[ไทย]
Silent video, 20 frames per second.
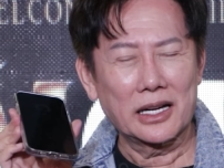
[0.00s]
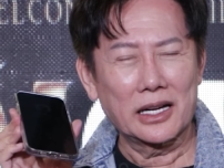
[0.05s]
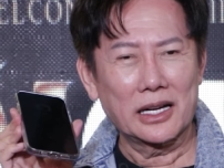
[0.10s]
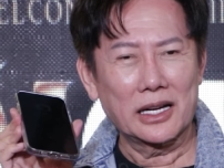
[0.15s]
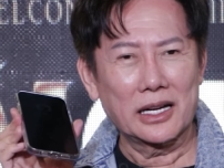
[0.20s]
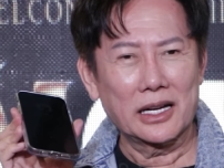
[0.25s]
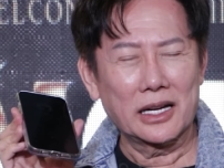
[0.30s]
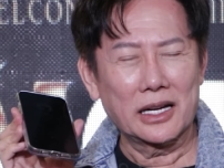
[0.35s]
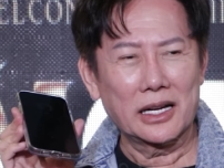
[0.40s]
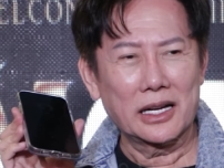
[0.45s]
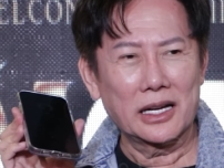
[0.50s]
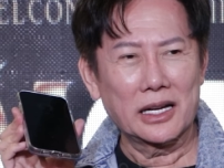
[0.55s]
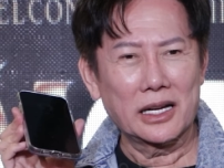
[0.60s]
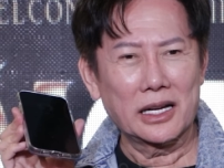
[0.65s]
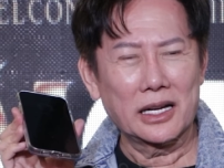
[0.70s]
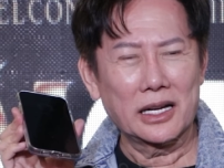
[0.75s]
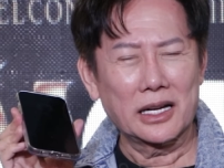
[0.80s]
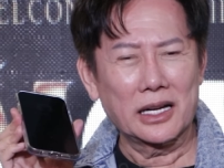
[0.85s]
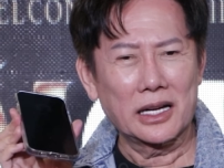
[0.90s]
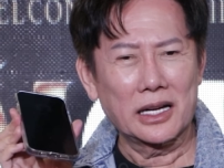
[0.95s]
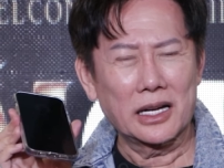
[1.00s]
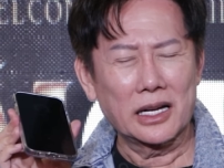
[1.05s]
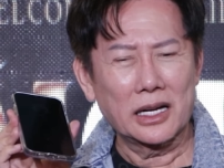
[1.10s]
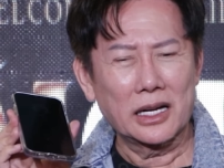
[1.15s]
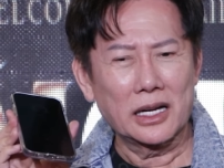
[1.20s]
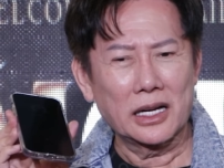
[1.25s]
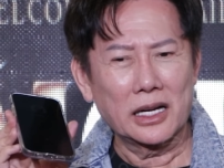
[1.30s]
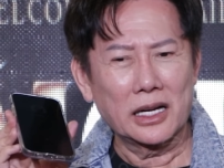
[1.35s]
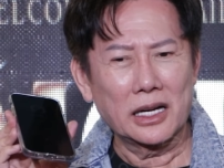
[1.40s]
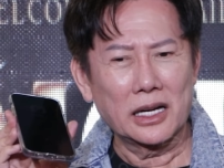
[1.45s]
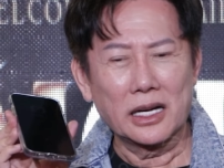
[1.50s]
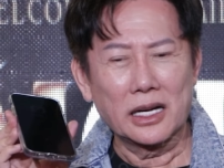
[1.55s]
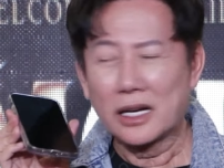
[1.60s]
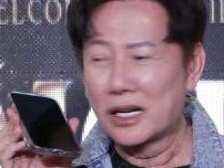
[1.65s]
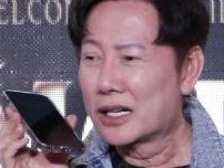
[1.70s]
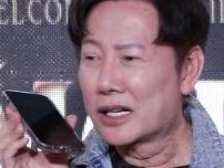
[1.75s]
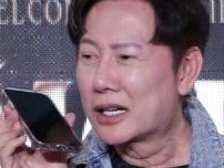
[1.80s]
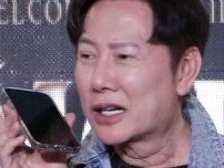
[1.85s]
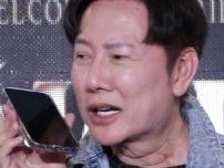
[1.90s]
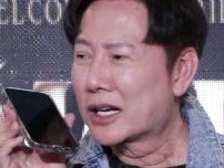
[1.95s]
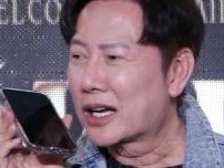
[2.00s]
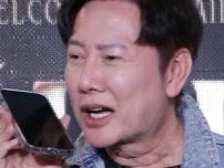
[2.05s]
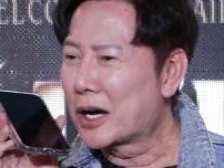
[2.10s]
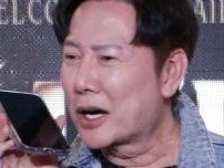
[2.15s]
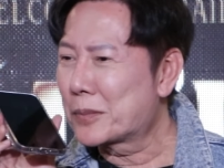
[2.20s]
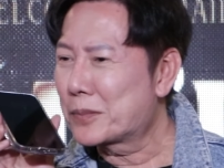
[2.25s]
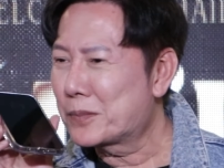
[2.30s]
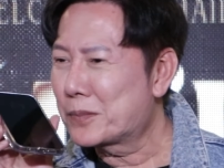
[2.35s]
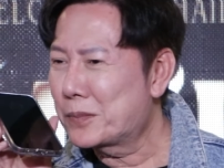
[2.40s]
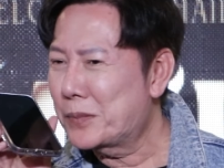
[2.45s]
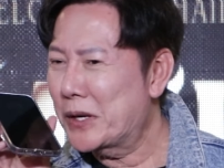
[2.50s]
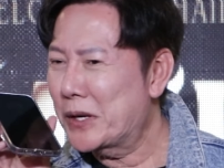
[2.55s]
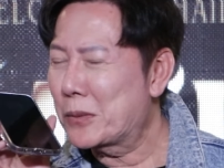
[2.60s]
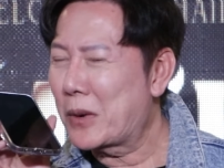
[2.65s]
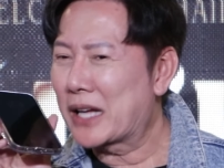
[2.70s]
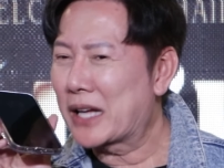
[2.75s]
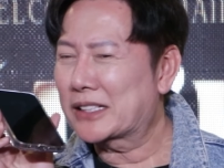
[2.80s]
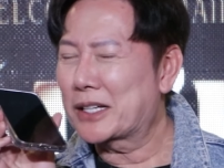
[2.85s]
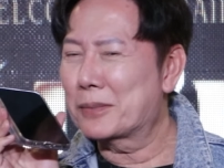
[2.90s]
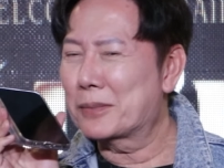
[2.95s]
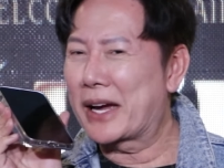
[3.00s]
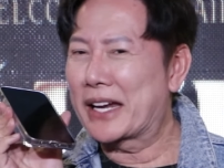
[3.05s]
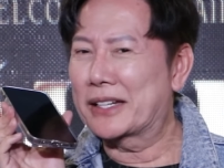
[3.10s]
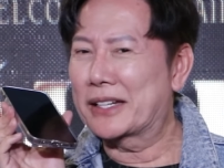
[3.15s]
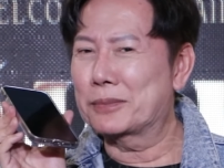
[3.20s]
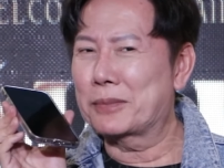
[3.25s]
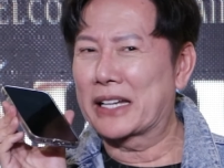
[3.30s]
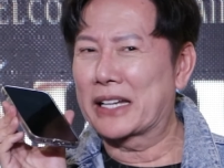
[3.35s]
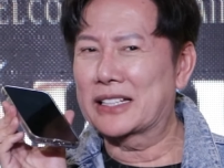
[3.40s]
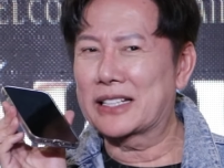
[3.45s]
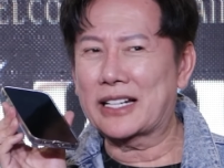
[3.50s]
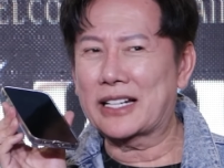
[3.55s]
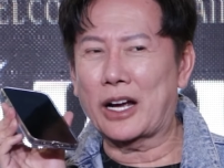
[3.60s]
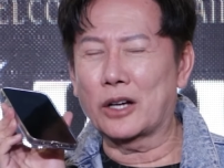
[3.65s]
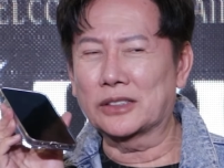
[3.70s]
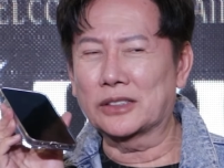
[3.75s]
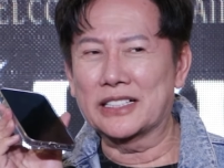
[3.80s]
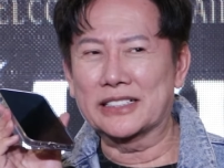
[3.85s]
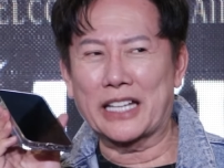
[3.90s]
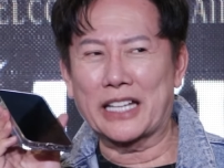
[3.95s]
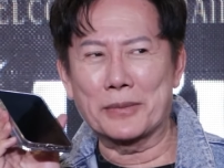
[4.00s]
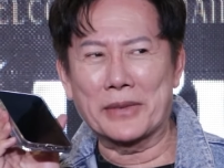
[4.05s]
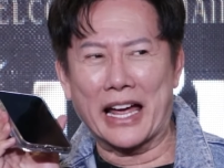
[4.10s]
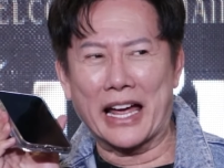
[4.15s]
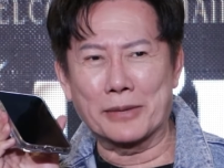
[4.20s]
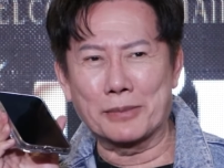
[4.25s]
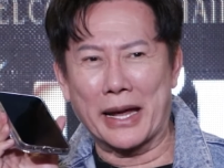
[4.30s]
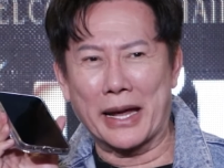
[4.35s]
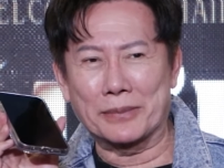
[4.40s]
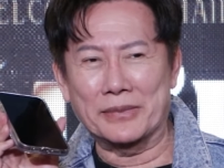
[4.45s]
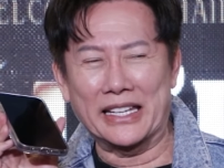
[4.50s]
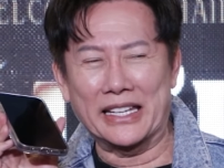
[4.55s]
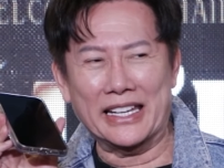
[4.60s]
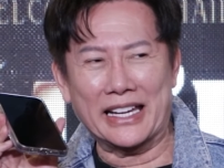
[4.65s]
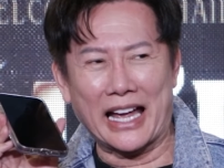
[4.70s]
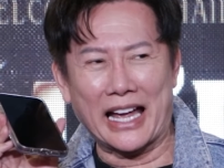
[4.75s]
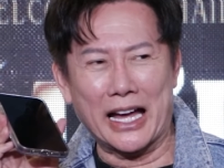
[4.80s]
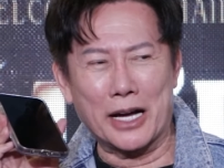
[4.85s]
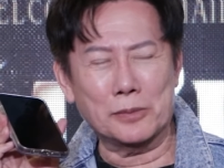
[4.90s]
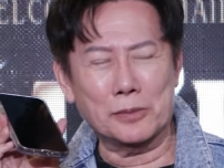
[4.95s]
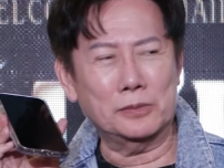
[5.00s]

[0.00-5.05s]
ครับพี่ขอบริการหนึ่งครับเออพี่ว่าทำไมมันเขาถึงทำงานแบบนี้ครั